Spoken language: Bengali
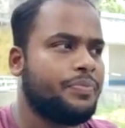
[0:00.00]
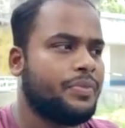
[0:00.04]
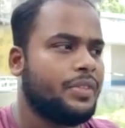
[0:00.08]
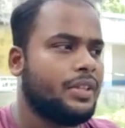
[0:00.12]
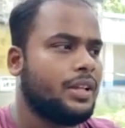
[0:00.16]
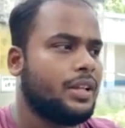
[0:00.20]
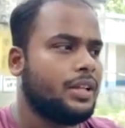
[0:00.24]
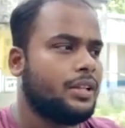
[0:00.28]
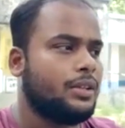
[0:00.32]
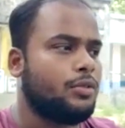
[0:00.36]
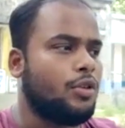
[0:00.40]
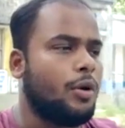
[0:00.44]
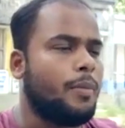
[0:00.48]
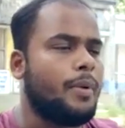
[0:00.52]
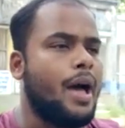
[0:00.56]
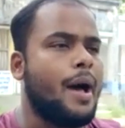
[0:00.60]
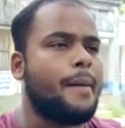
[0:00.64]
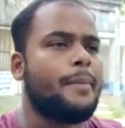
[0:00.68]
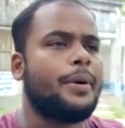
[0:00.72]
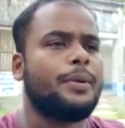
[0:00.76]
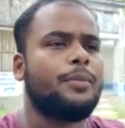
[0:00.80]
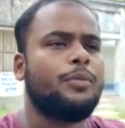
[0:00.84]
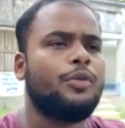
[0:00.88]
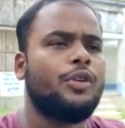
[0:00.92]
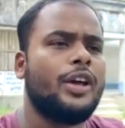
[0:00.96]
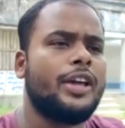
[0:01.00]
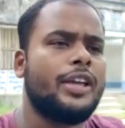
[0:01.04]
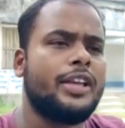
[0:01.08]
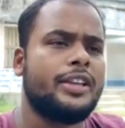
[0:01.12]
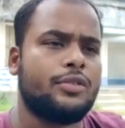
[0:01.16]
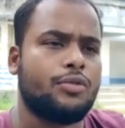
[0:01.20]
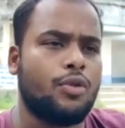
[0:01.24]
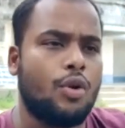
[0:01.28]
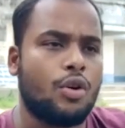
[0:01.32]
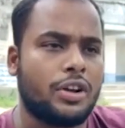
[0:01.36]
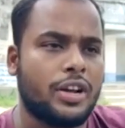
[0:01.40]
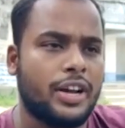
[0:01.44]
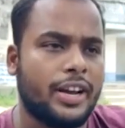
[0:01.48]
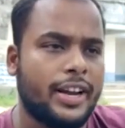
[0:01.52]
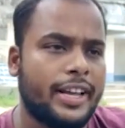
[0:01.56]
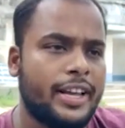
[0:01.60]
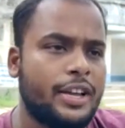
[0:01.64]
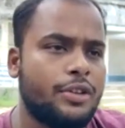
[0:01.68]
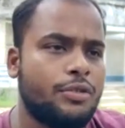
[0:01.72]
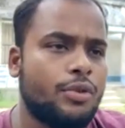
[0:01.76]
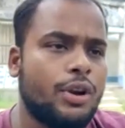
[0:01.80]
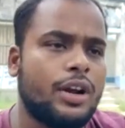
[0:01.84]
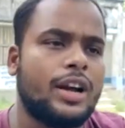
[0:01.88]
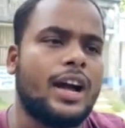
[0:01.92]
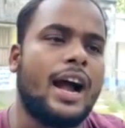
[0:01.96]
তবে আমার মনে হয় সরকারের কিছুটা
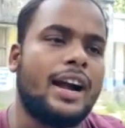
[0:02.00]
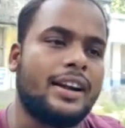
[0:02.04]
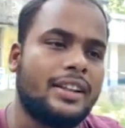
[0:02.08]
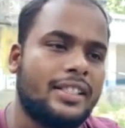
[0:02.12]
ঘাটতি